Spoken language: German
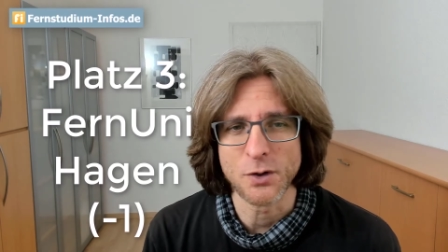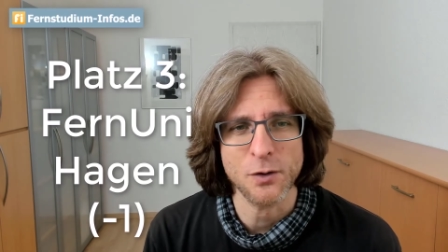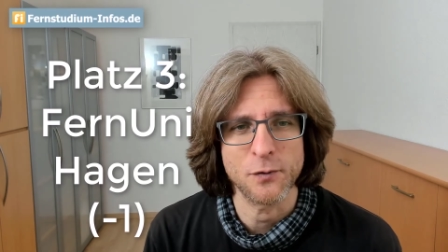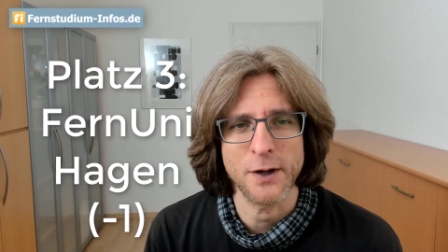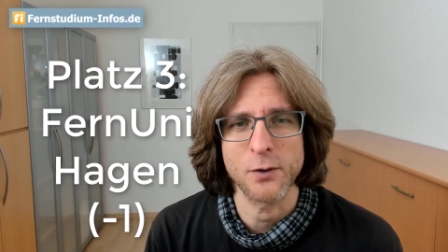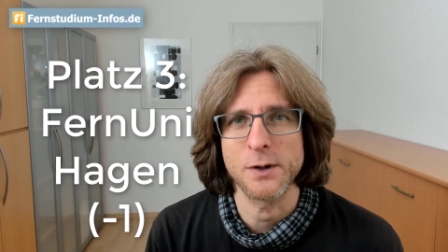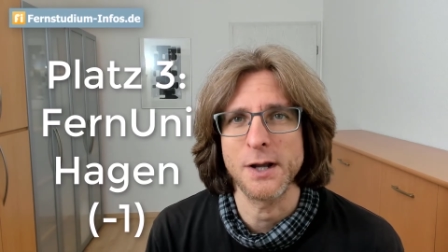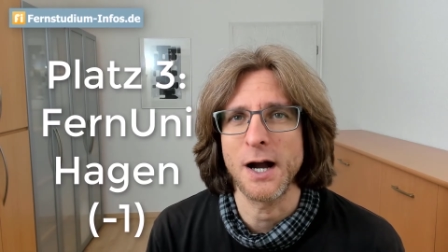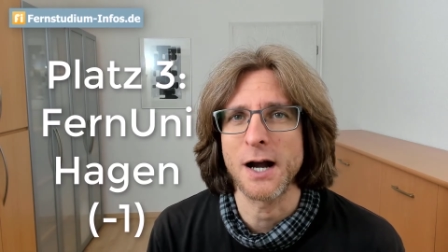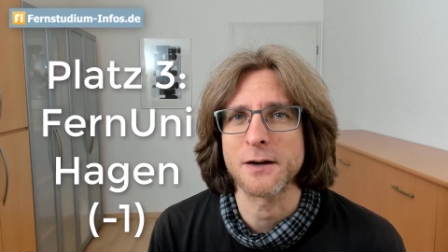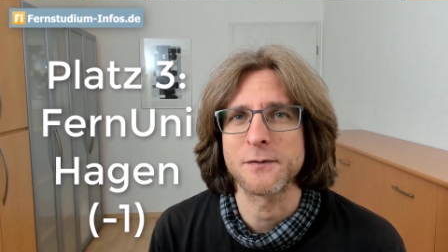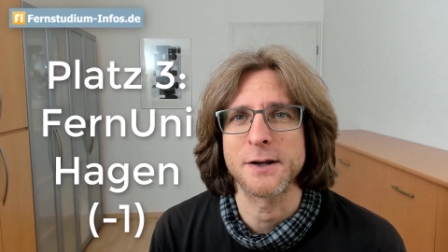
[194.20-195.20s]
Fernuni
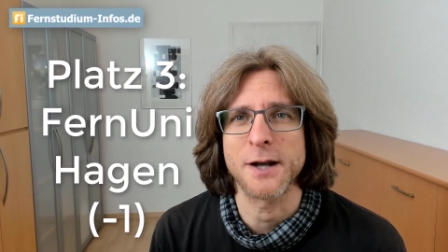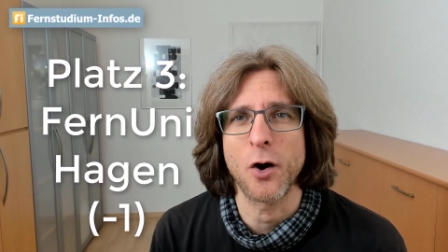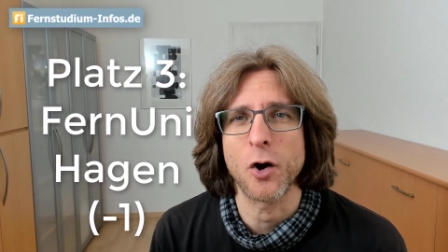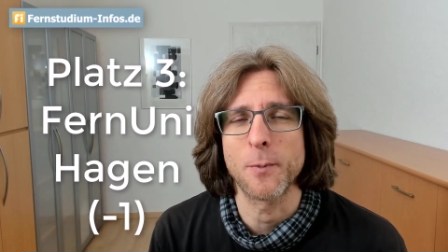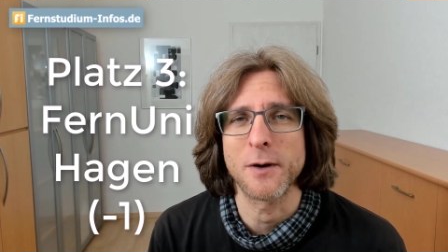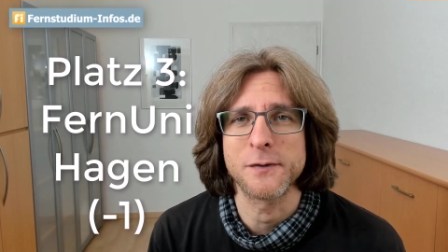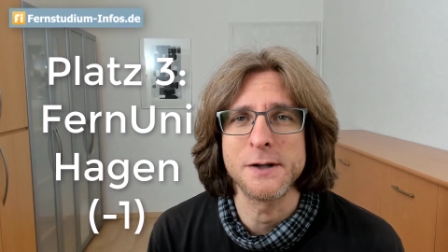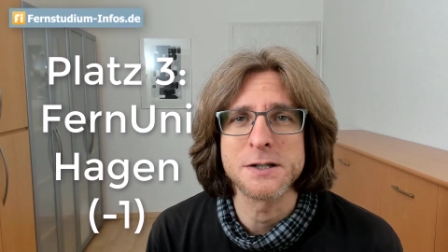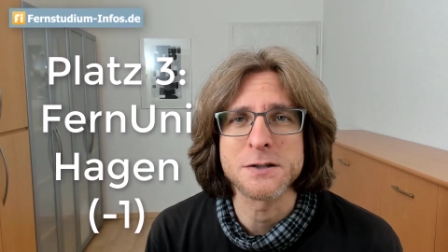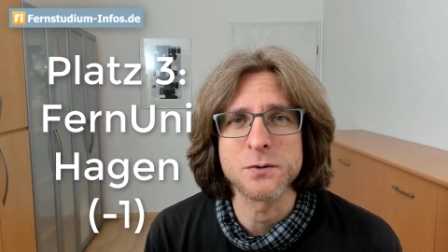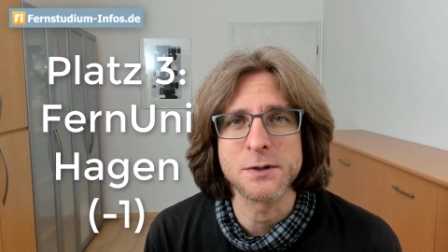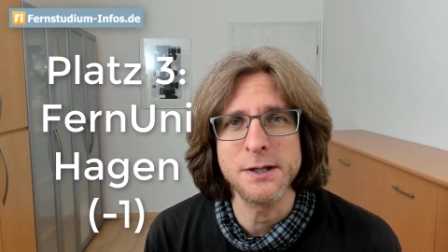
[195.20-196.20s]
Hagen wird auch immer viel
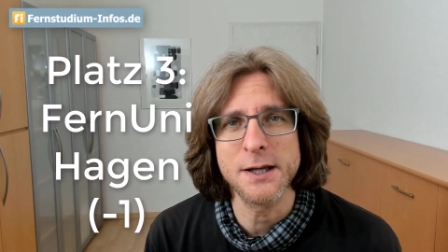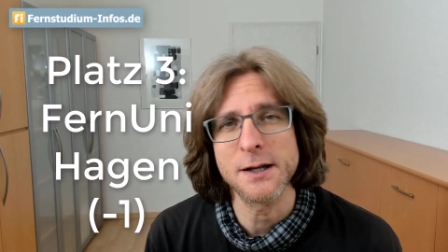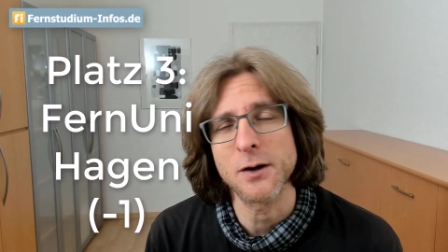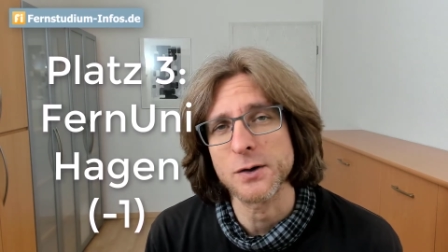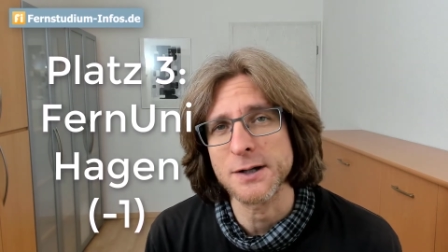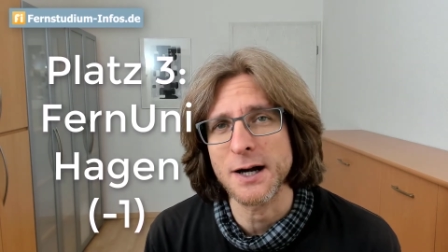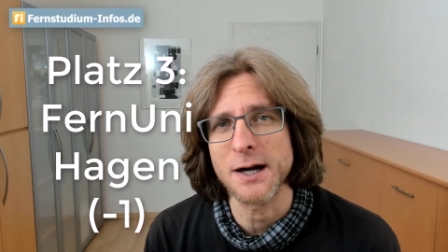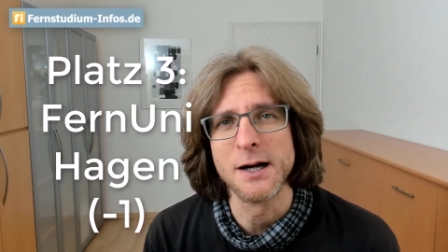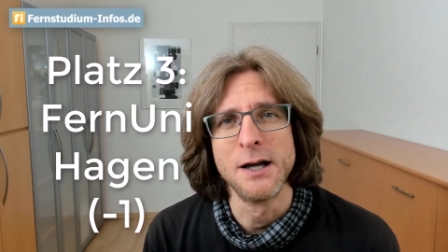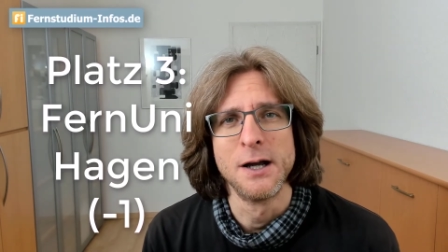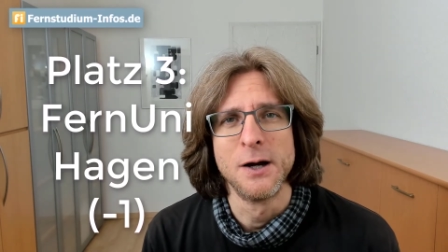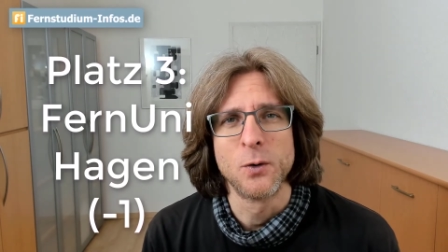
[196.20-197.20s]
diskutiert, auch
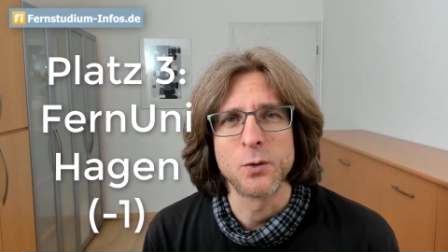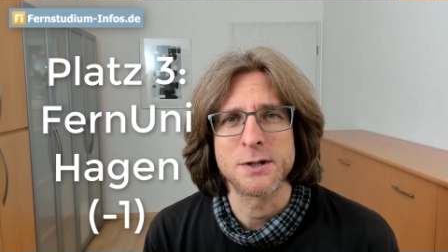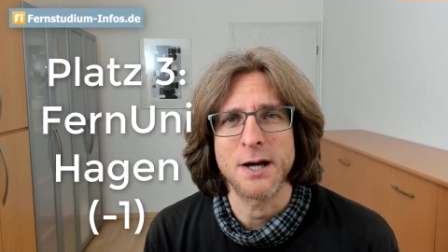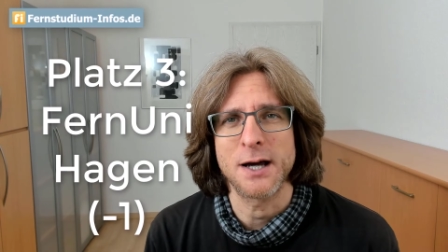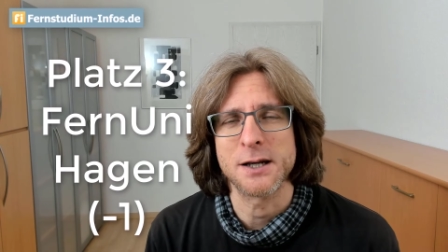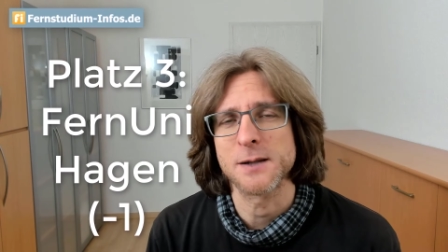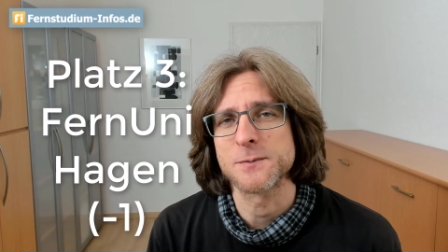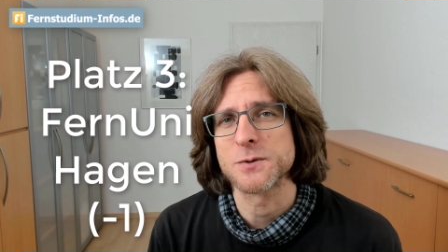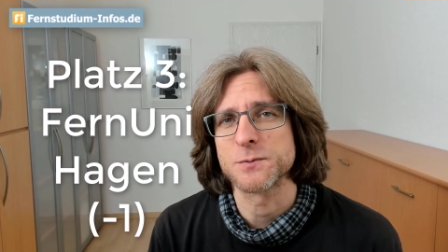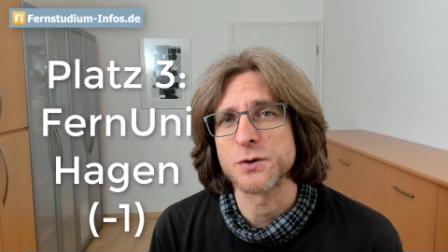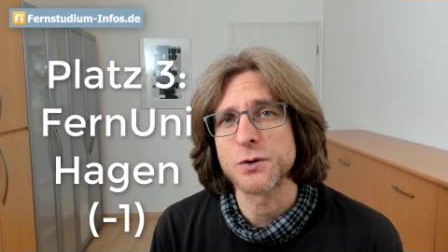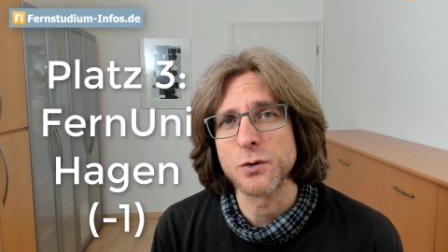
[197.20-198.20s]
da unter anderem
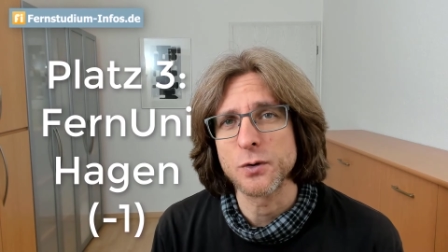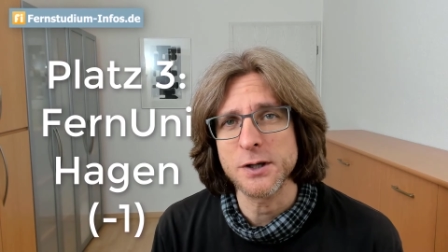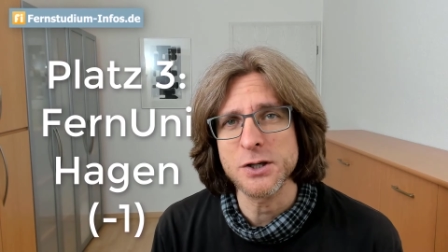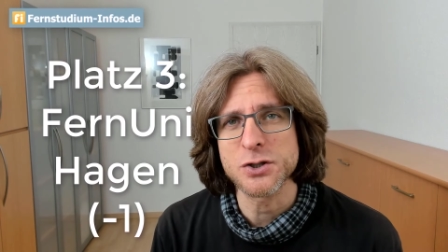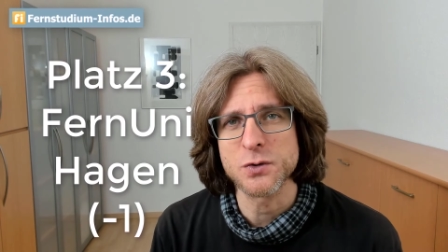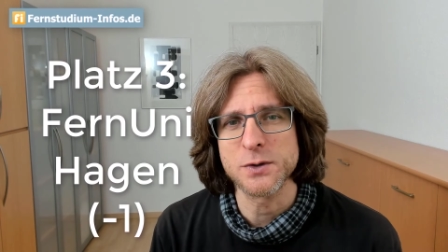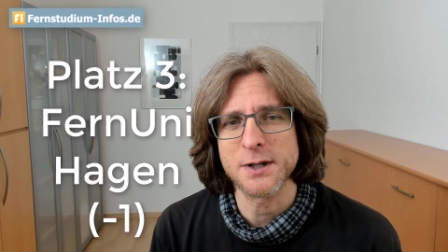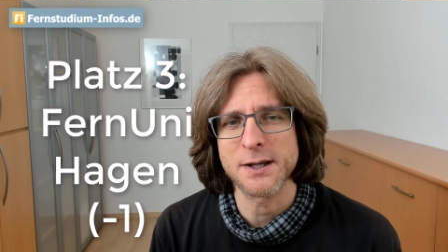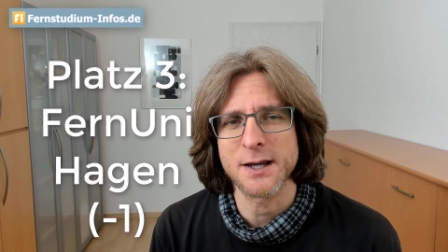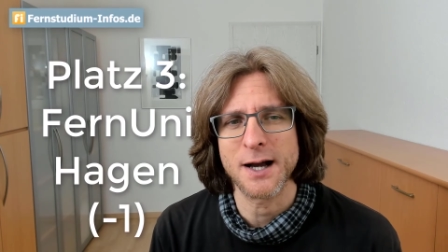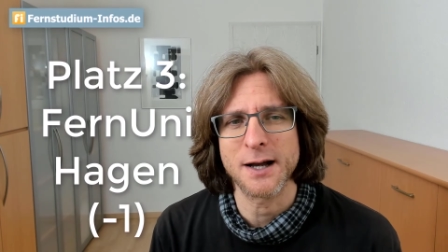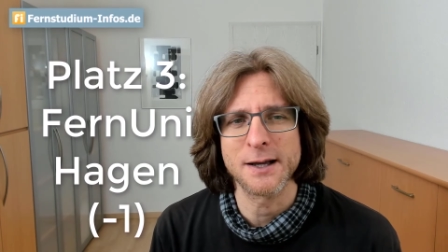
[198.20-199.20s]
zum
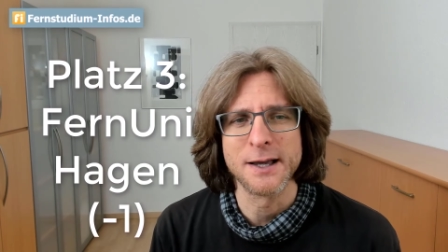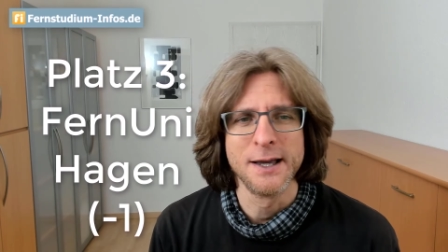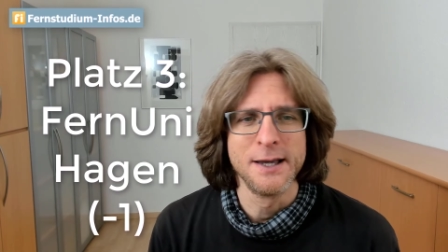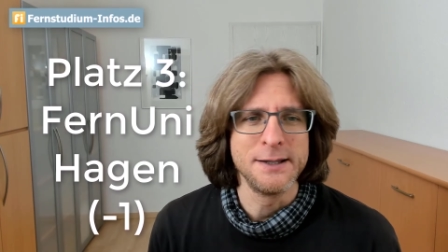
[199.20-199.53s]
Psychologiestudiengang.